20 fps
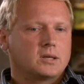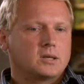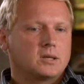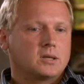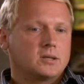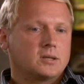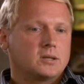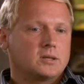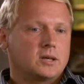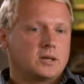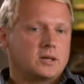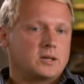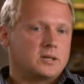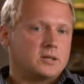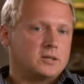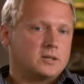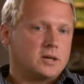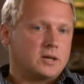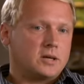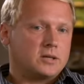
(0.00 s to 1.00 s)
kiedy
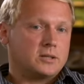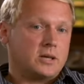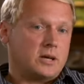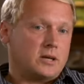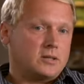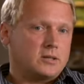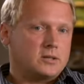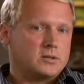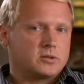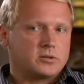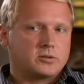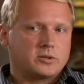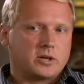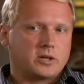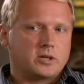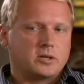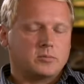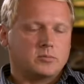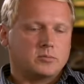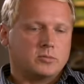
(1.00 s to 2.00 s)
taki da Daniel to
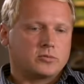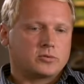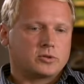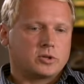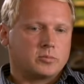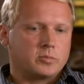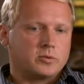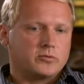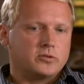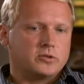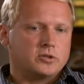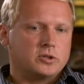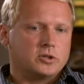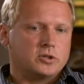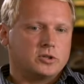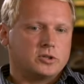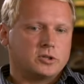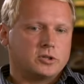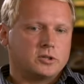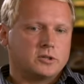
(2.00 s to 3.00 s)
taki, można
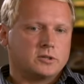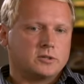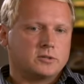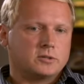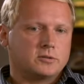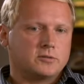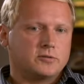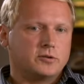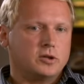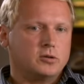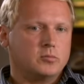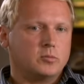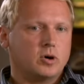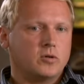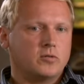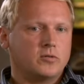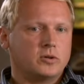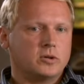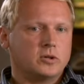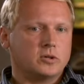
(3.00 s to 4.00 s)
powiedzieć, e,
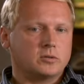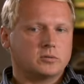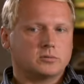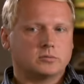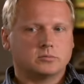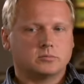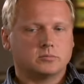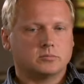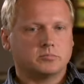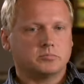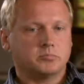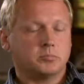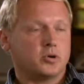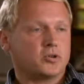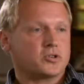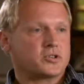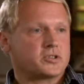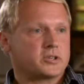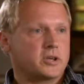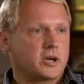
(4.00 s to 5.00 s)
filmowy
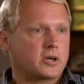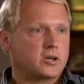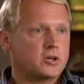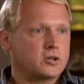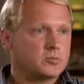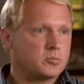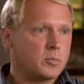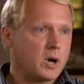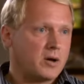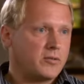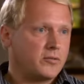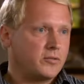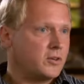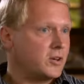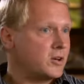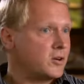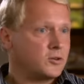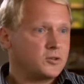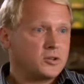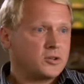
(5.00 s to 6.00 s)
boss jakiejś
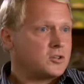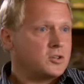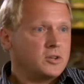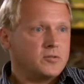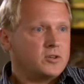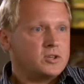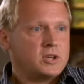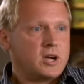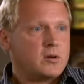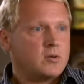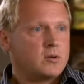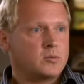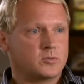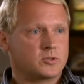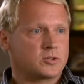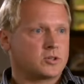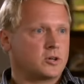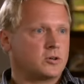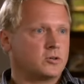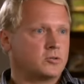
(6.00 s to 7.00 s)
mafii, chociaż nie wiedziałem,
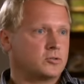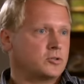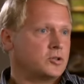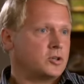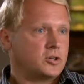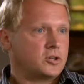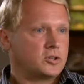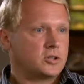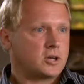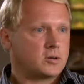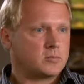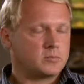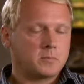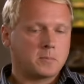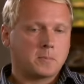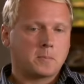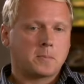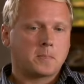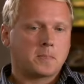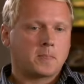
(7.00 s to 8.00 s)
że on gdzieś tam
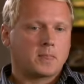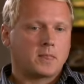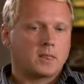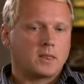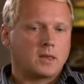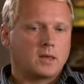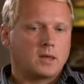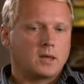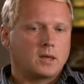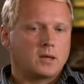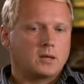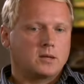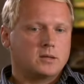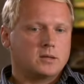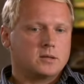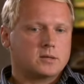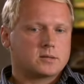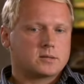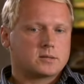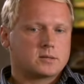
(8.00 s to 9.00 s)

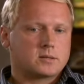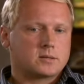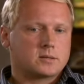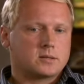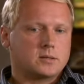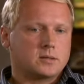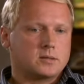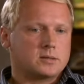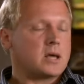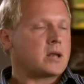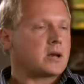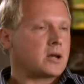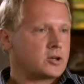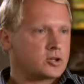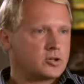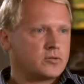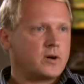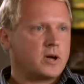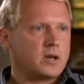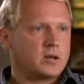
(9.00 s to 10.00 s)
jest
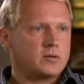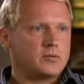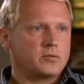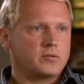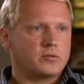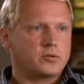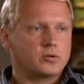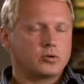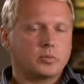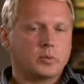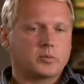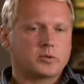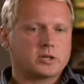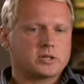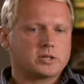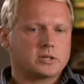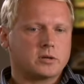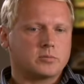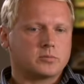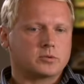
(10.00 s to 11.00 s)
zaangażowany w grupę
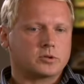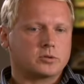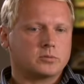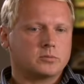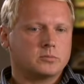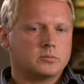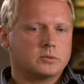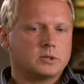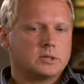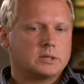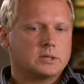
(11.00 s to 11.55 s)
przestępczą.